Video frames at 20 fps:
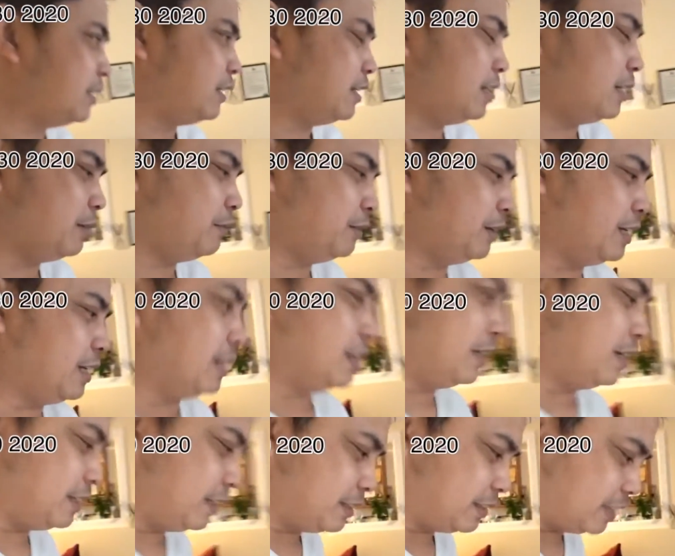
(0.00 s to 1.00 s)
na alam
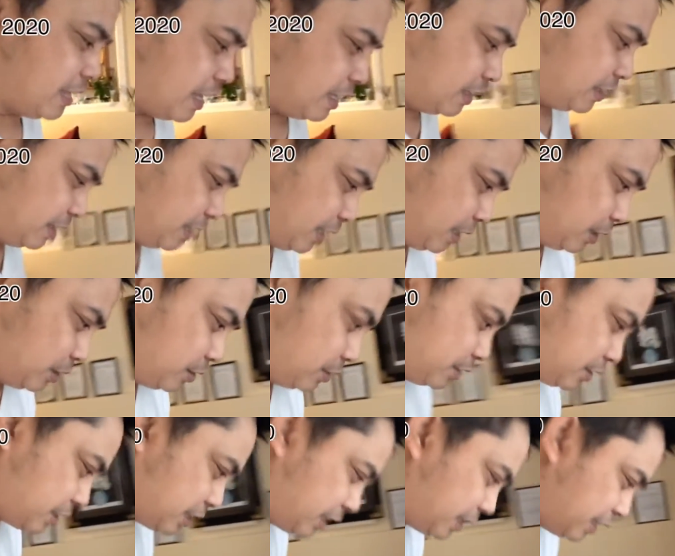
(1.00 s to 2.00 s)
nilang da-
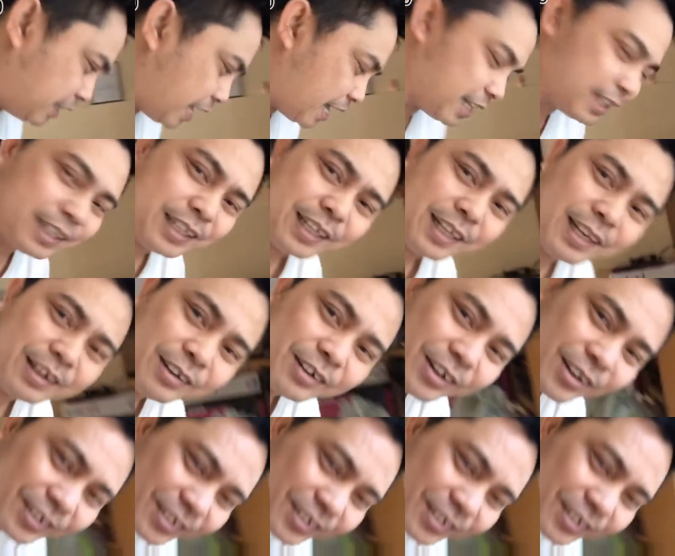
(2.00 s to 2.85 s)
dito si daddy nila. Oh.